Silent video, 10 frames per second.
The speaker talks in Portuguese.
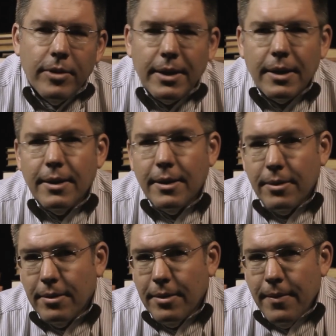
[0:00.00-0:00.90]

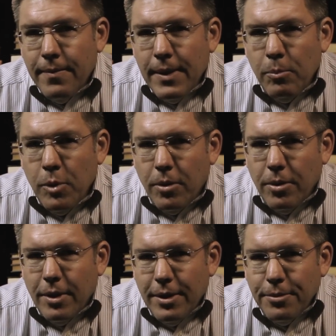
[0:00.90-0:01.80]
Entretanto, me
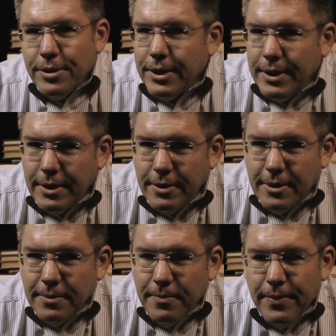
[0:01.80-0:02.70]
ocorreu o
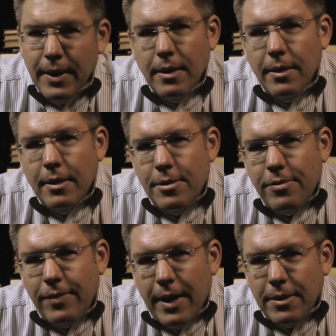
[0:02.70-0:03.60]
seguinte: que de
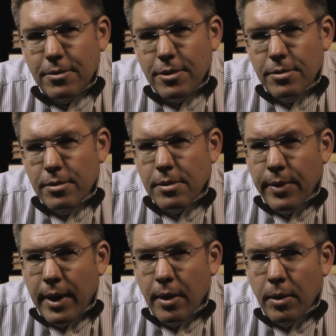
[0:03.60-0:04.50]
fato Jesus não
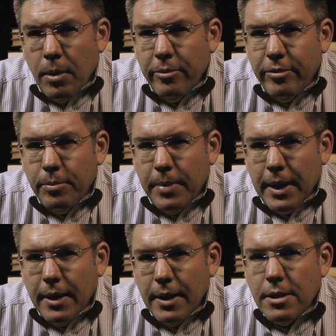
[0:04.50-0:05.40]
era óbvio
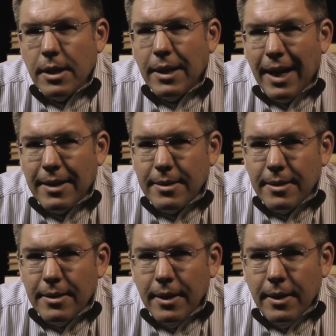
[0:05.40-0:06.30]
para quem
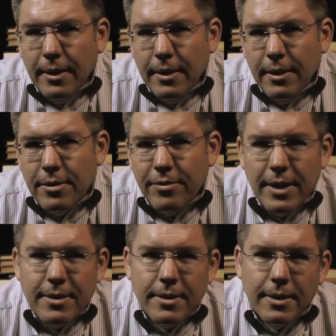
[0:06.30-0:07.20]
chegasse e
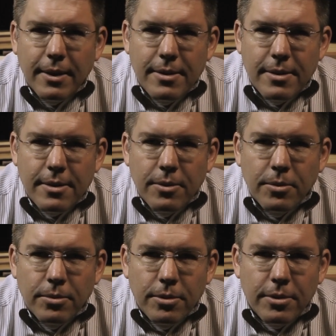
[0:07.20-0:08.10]
tivesse 15
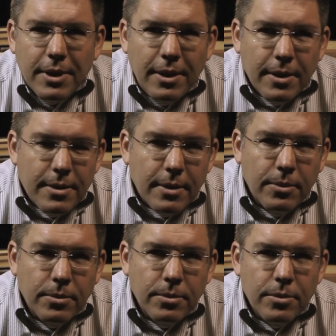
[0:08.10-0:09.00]
segundos, 30
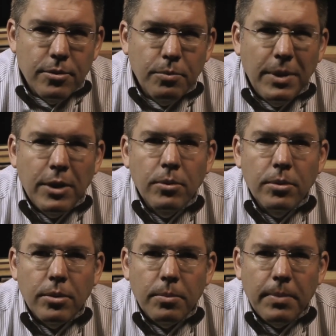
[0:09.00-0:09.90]
segundos, um
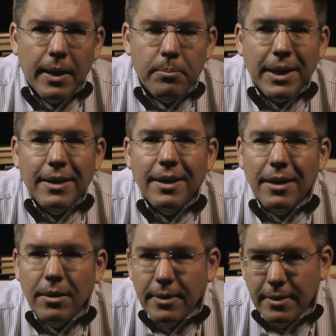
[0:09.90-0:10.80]
minuto para
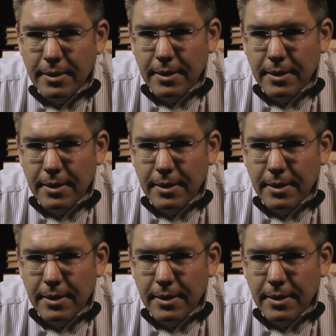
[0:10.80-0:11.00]
prendê-lo.